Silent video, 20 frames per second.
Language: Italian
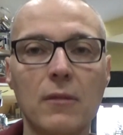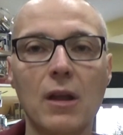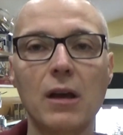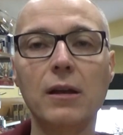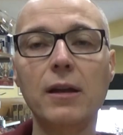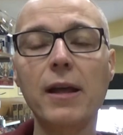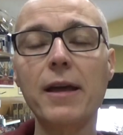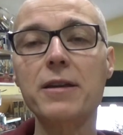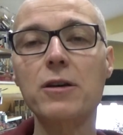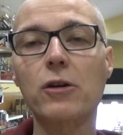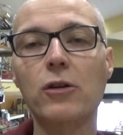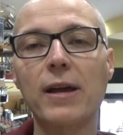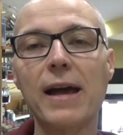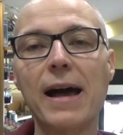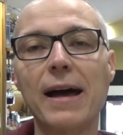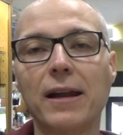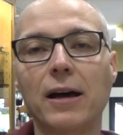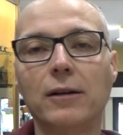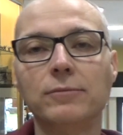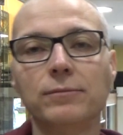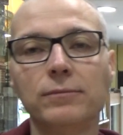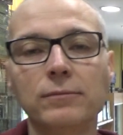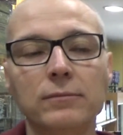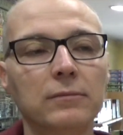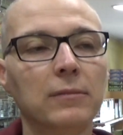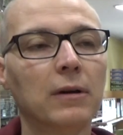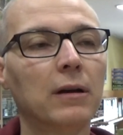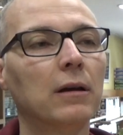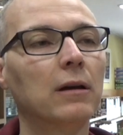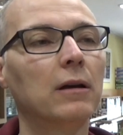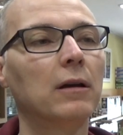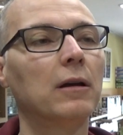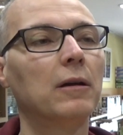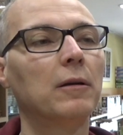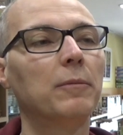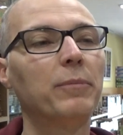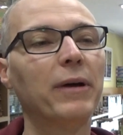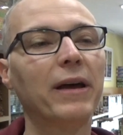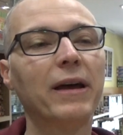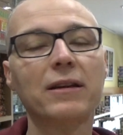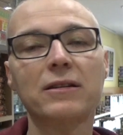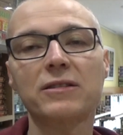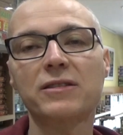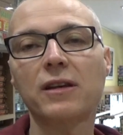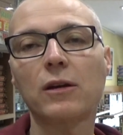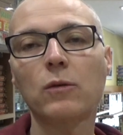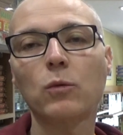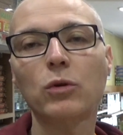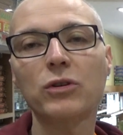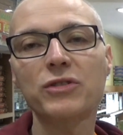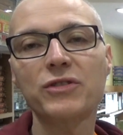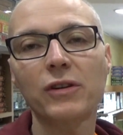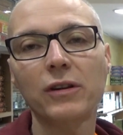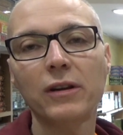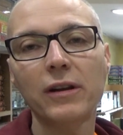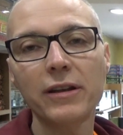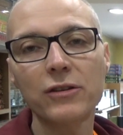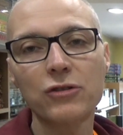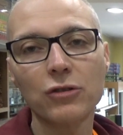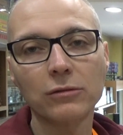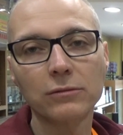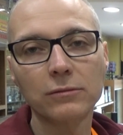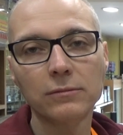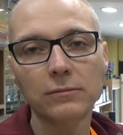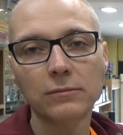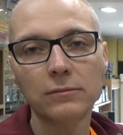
Lei Organa per Star Wars Legion,